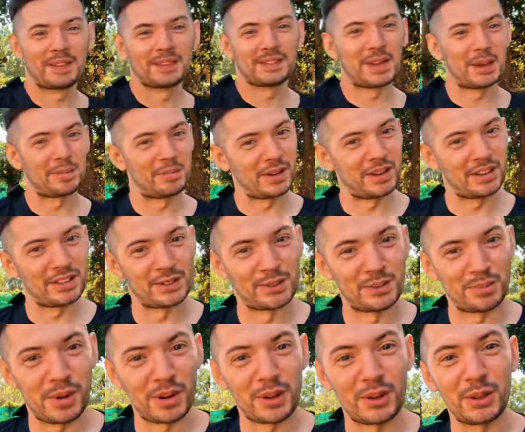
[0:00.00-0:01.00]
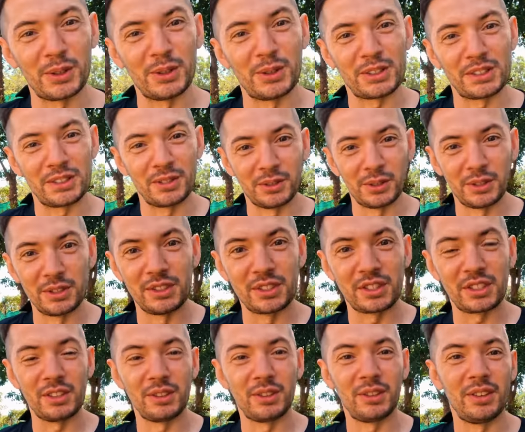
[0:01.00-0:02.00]
Дай покажу Горшочек. погоду
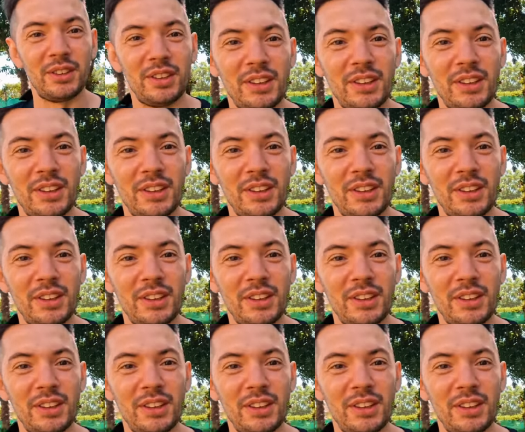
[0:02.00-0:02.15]
сегодняшнюю.